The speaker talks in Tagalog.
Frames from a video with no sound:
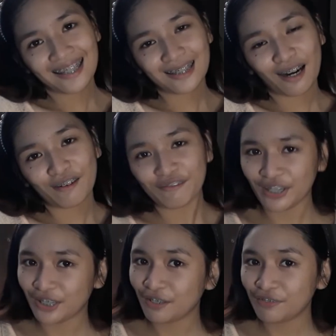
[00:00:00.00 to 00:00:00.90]
That's our
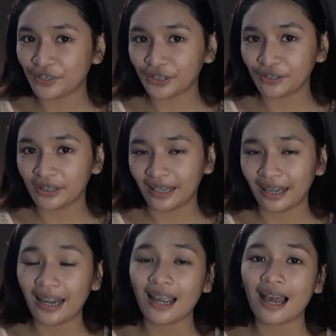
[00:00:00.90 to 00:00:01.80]
video for
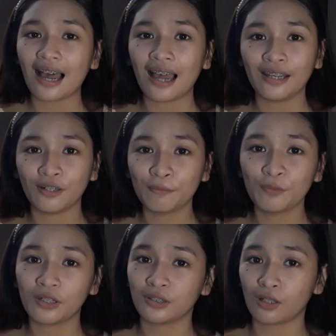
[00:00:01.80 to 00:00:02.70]
today. I
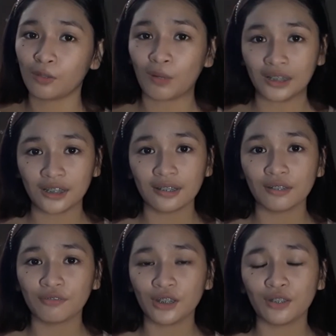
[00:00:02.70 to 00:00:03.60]
hope you enjoyed watching
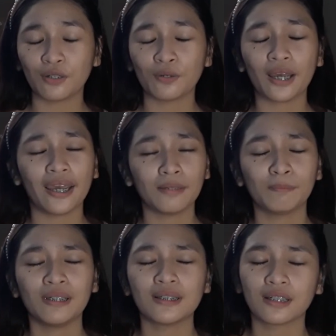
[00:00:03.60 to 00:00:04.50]
this video
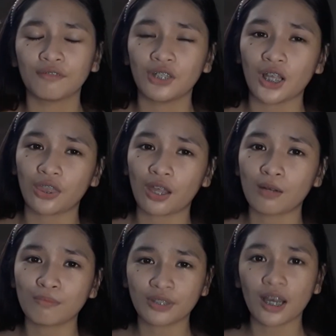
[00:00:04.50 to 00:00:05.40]
and please give it a
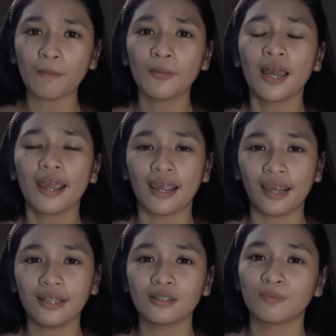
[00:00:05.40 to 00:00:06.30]
thumbs up
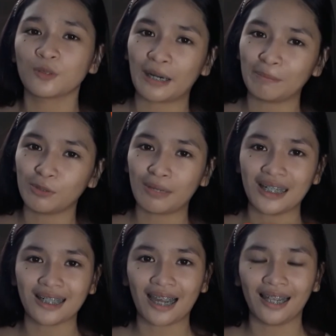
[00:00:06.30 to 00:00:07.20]
and subscribe to
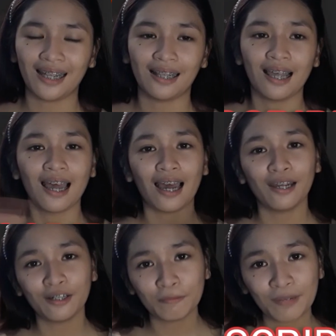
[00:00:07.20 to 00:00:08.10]
my channel.
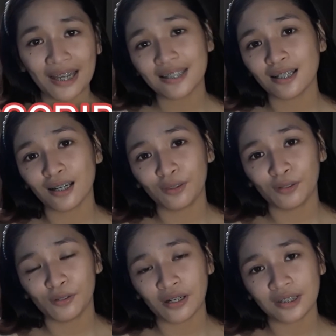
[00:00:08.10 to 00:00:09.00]
I hope guys
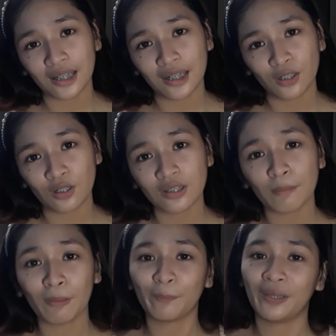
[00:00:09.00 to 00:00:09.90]
nakatulong ako sa inyo
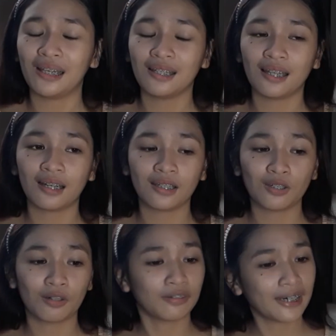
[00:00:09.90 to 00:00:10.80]
sa pagpili ng
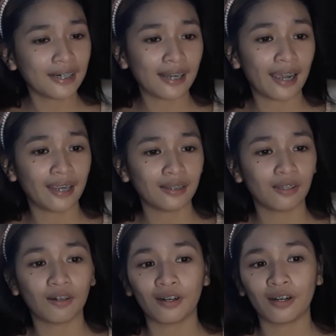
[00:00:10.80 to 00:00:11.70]
inyong ring
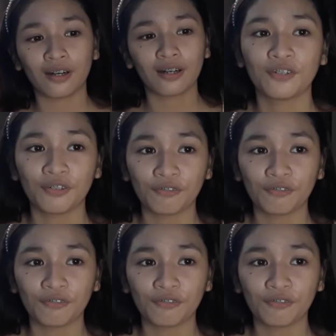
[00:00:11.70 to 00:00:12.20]
light or